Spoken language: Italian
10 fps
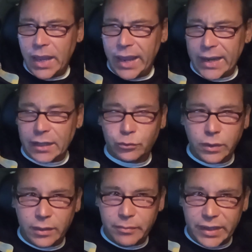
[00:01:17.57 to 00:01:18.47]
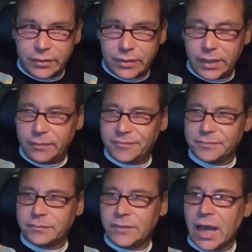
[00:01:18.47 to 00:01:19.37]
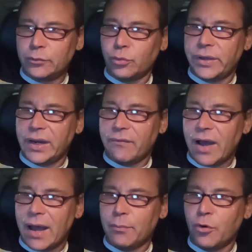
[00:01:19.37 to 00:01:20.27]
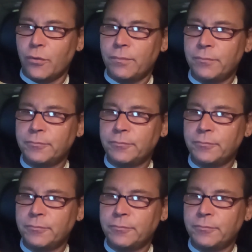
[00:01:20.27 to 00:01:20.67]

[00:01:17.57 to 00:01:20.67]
E naturalmente, dato che eravamo